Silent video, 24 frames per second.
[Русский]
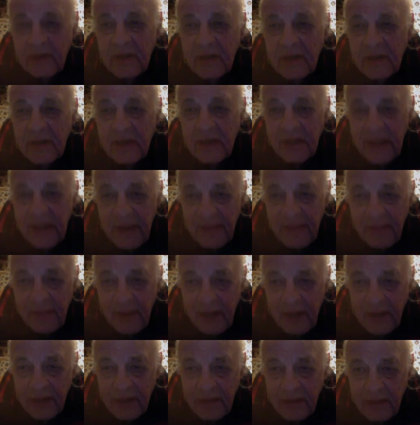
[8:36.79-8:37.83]

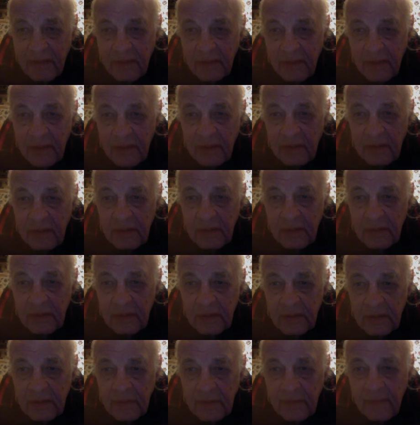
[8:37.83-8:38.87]
необходима.
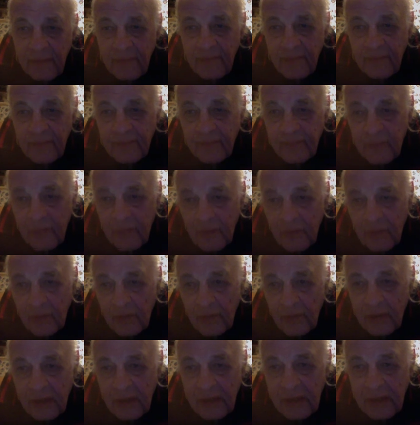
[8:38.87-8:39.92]
Ну, а
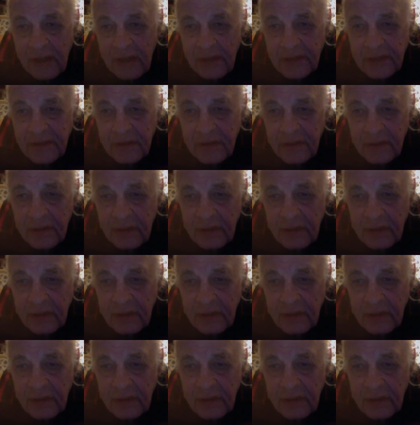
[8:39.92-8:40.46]
дальше